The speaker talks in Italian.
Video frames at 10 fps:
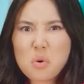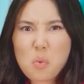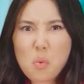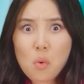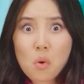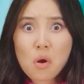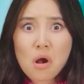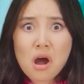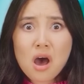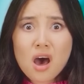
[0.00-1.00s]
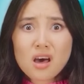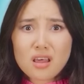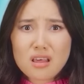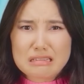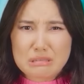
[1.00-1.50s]
Ragazza mia,
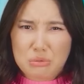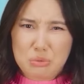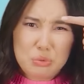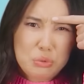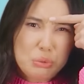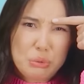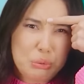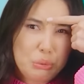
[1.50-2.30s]
fai qualcosa per quel